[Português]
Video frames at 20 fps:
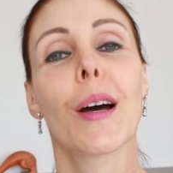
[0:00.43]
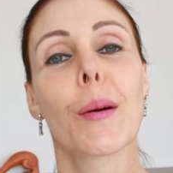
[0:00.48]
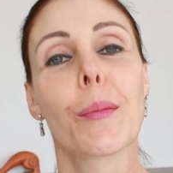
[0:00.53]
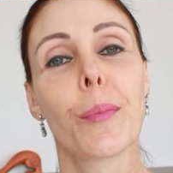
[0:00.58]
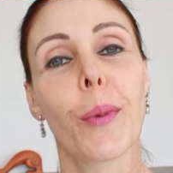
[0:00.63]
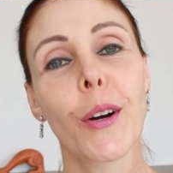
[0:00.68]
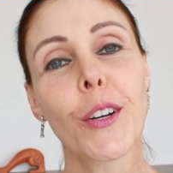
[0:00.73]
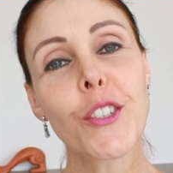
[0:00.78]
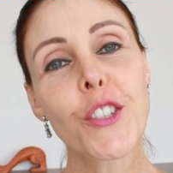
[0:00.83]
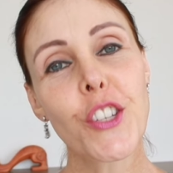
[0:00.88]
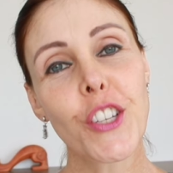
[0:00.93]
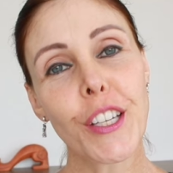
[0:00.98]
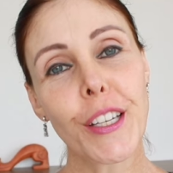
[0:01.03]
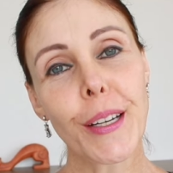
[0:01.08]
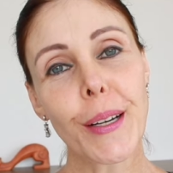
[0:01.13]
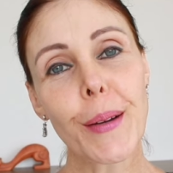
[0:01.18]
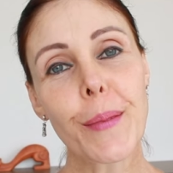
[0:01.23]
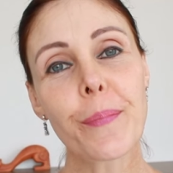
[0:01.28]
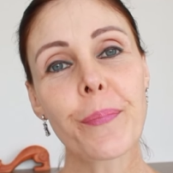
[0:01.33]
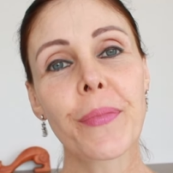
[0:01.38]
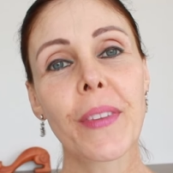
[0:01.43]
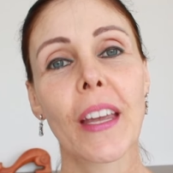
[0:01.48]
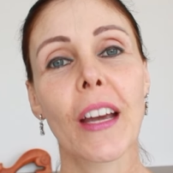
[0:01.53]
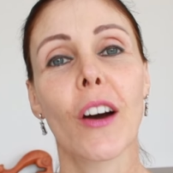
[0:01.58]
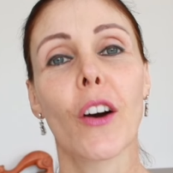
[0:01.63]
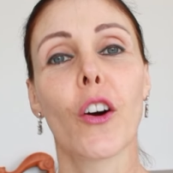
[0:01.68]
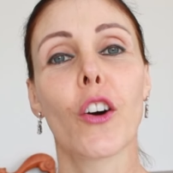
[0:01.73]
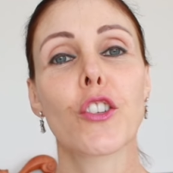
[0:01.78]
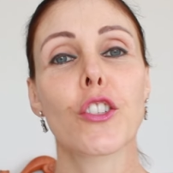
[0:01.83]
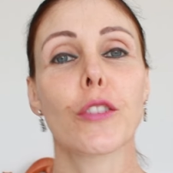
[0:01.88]
Bom dia!
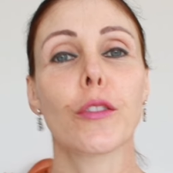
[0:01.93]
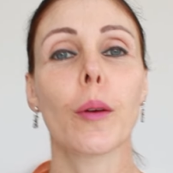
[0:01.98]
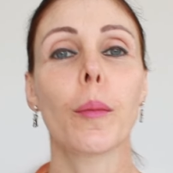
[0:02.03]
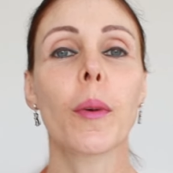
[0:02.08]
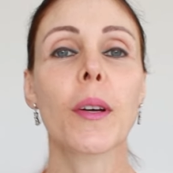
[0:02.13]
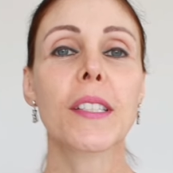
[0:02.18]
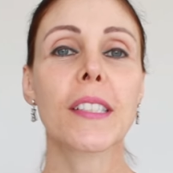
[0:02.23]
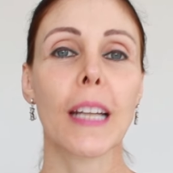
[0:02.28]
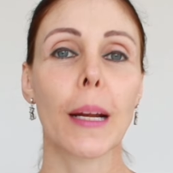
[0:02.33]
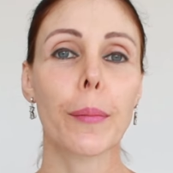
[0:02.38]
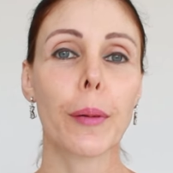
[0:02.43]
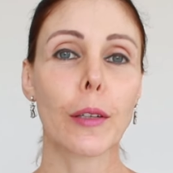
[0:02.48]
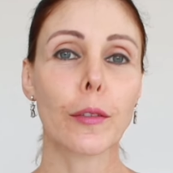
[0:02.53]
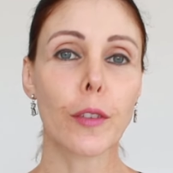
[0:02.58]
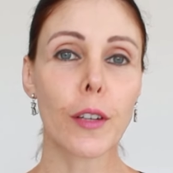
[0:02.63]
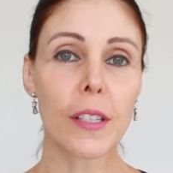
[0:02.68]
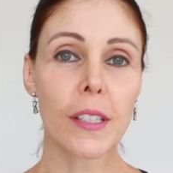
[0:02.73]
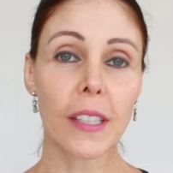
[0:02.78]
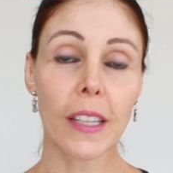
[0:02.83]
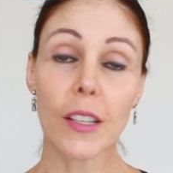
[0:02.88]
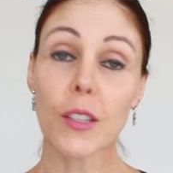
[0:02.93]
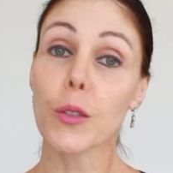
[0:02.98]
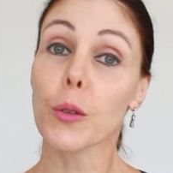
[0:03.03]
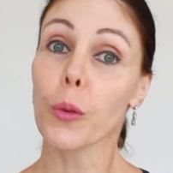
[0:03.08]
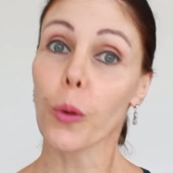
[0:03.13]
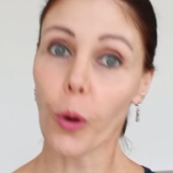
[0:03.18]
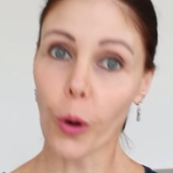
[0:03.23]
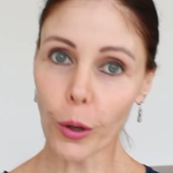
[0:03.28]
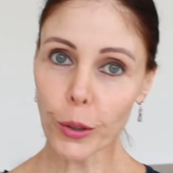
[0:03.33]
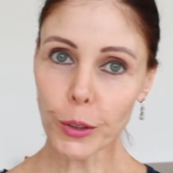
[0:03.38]
Hoje eu vou mostrar para vocês
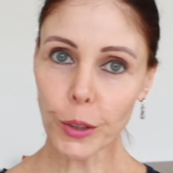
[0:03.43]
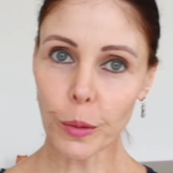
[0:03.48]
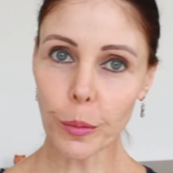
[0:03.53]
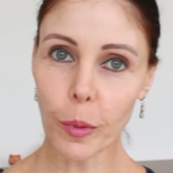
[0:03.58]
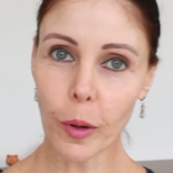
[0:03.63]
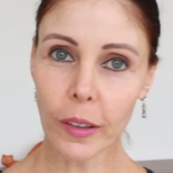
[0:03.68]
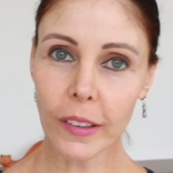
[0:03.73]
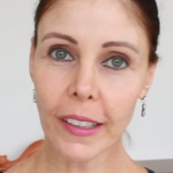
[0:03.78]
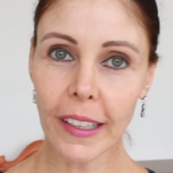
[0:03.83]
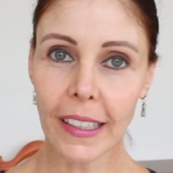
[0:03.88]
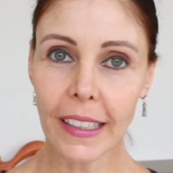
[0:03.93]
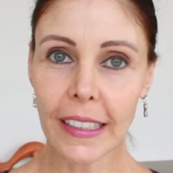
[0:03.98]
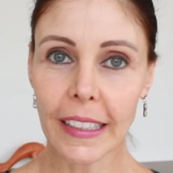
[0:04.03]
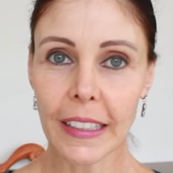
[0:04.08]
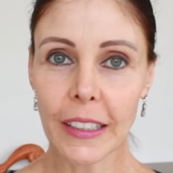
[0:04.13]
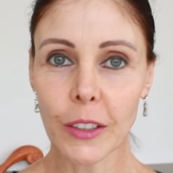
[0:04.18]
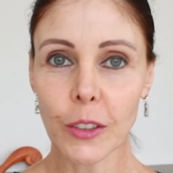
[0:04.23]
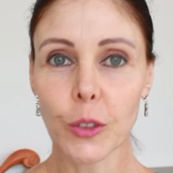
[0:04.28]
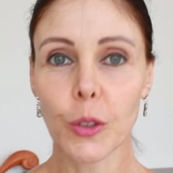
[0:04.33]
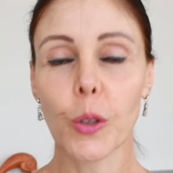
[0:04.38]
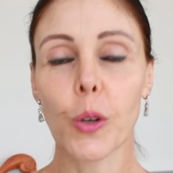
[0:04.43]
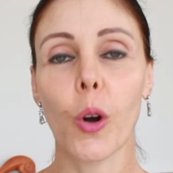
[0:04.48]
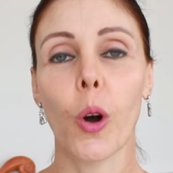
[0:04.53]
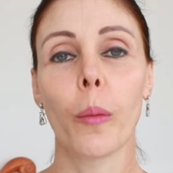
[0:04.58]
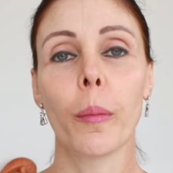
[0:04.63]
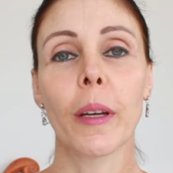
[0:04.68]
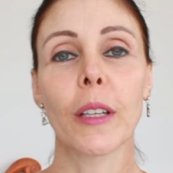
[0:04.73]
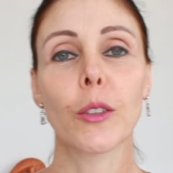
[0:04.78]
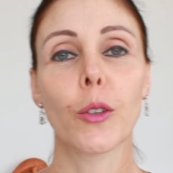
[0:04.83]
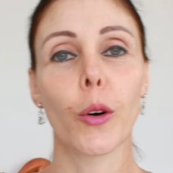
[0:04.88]
o outro modelinho do
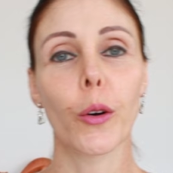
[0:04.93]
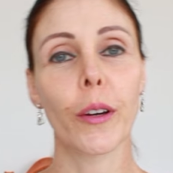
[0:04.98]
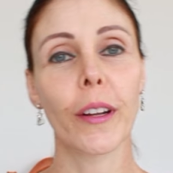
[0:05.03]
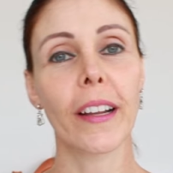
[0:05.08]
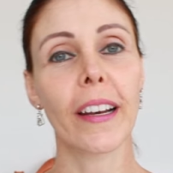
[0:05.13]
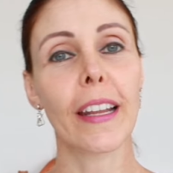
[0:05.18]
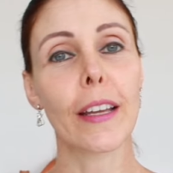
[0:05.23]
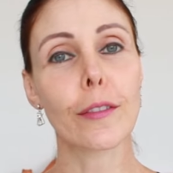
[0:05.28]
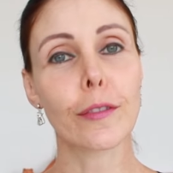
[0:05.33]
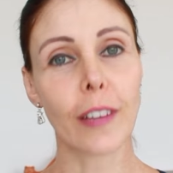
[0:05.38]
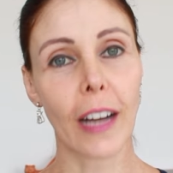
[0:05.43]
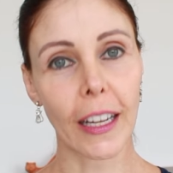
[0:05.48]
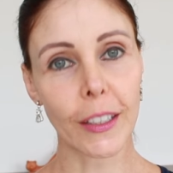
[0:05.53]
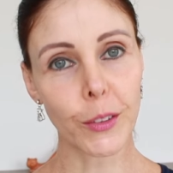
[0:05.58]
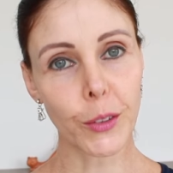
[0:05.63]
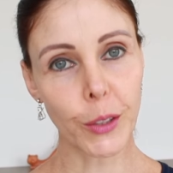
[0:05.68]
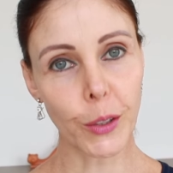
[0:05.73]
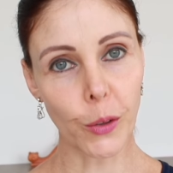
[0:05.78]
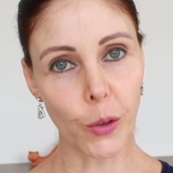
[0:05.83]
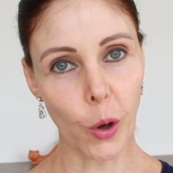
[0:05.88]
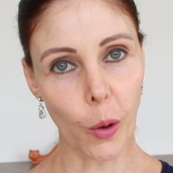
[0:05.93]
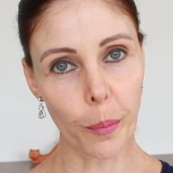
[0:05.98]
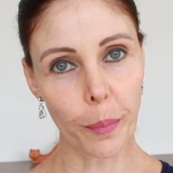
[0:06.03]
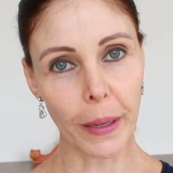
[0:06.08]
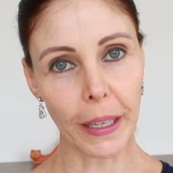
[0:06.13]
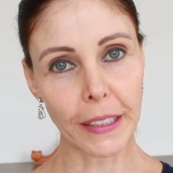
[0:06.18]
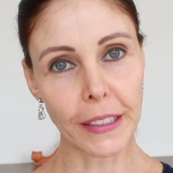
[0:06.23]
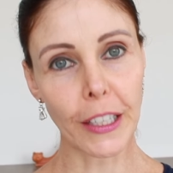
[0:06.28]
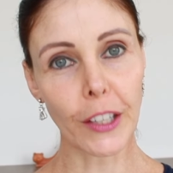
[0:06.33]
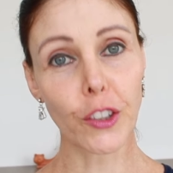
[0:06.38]
comedouro elevado que eu
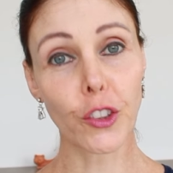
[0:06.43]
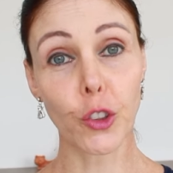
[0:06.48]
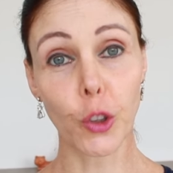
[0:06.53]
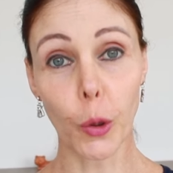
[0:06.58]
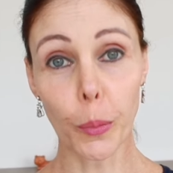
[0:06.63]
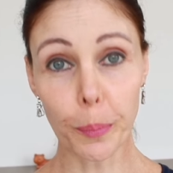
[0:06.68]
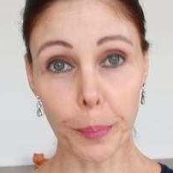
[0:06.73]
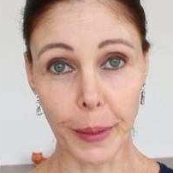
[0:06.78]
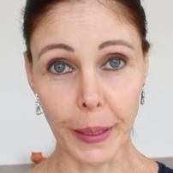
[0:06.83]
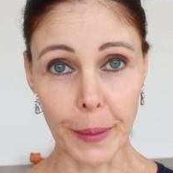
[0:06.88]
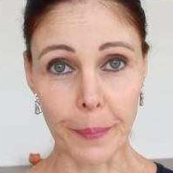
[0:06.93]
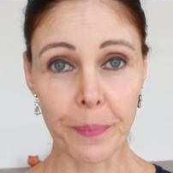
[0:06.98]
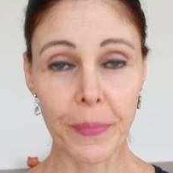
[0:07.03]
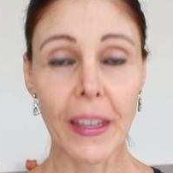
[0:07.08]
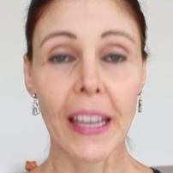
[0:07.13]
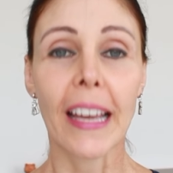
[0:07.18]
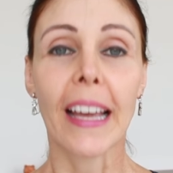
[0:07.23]
comprei da Shopee.